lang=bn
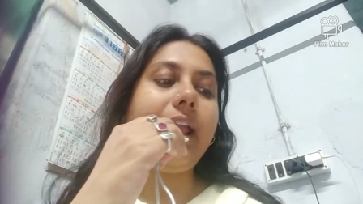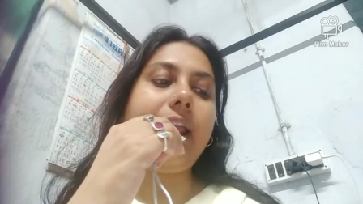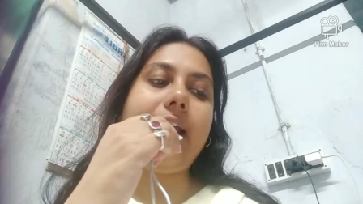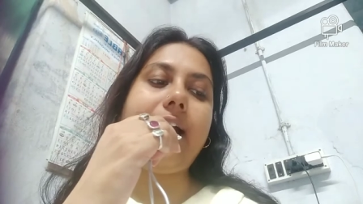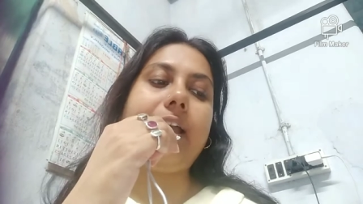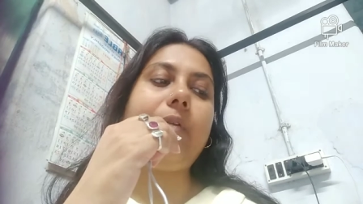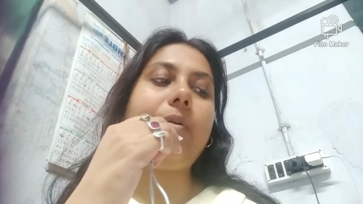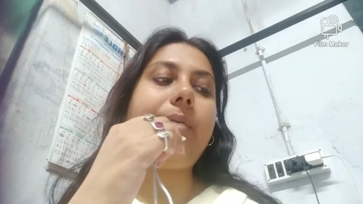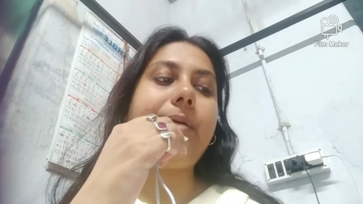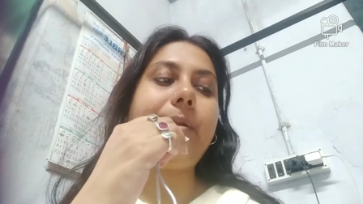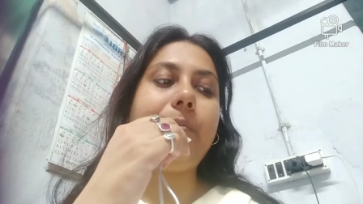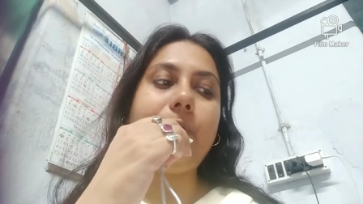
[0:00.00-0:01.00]
এর আগেও
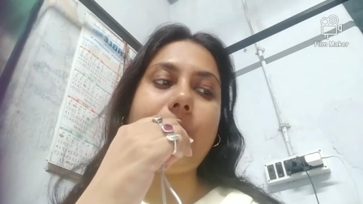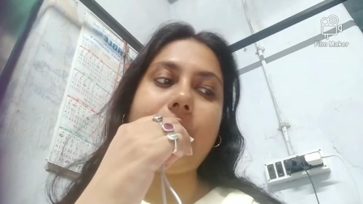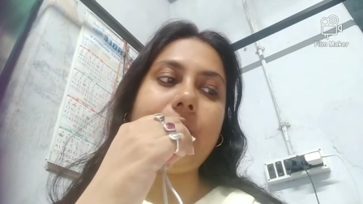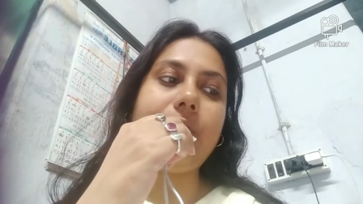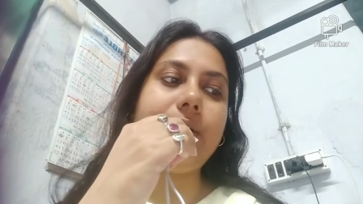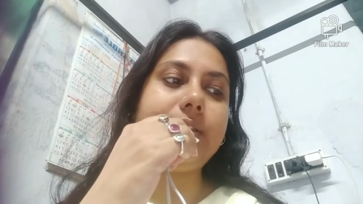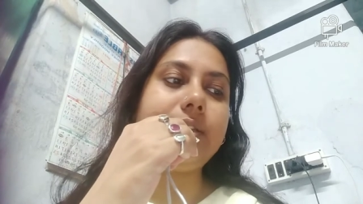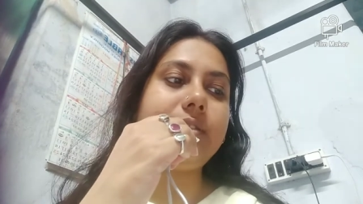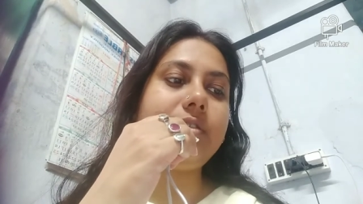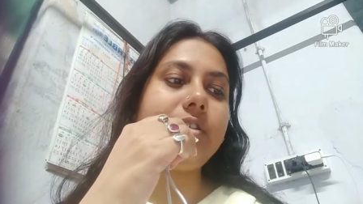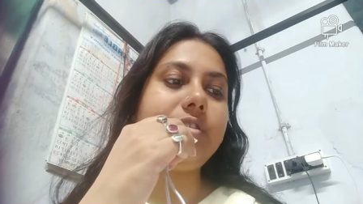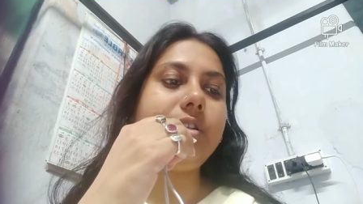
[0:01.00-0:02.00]
আবার প্রলয় হয়েছে
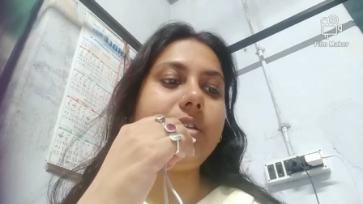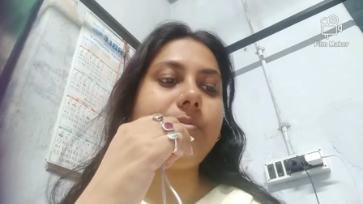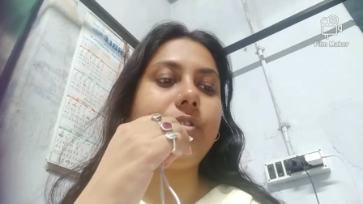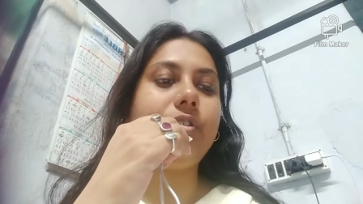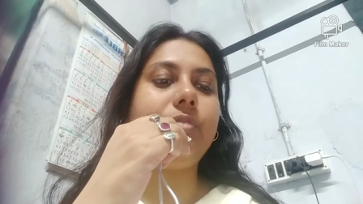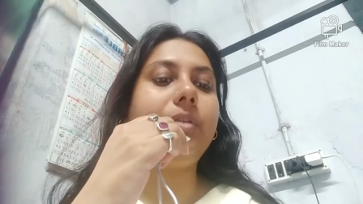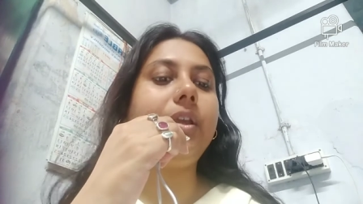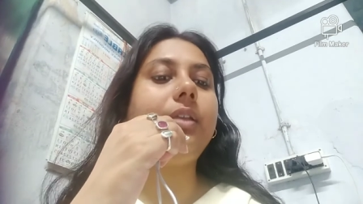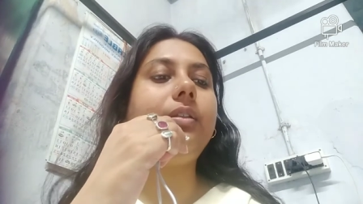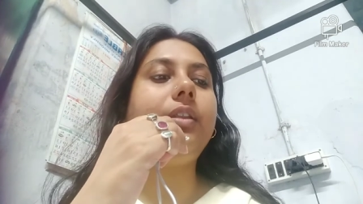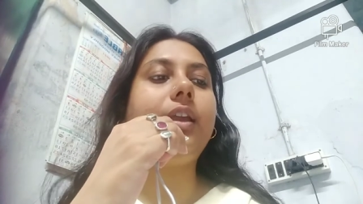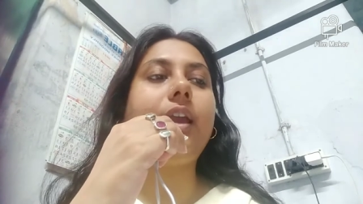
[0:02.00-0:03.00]
সৃষ্টির প্রথমেই
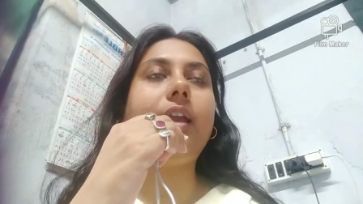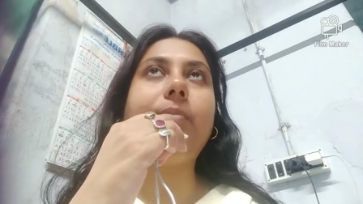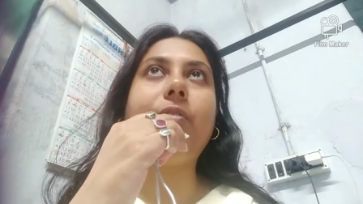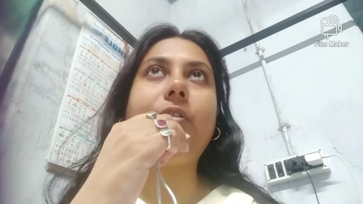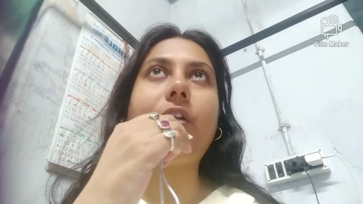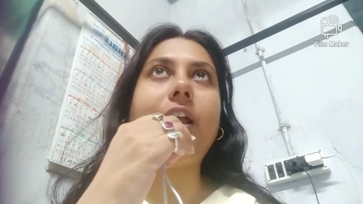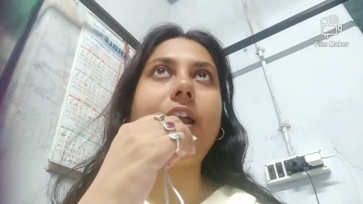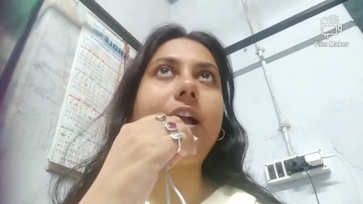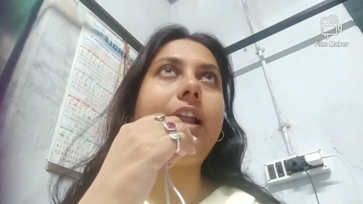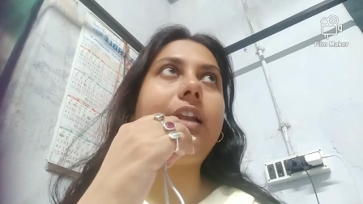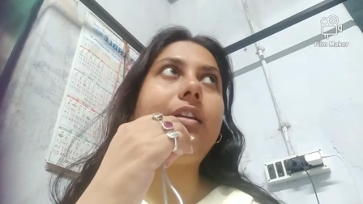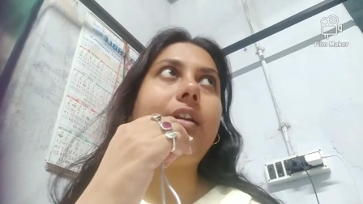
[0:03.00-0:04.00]
দিকেই
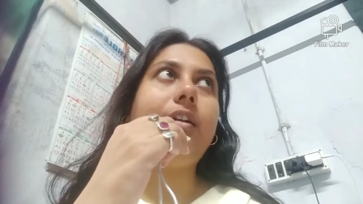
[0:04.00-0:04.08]
প্রলয়কাল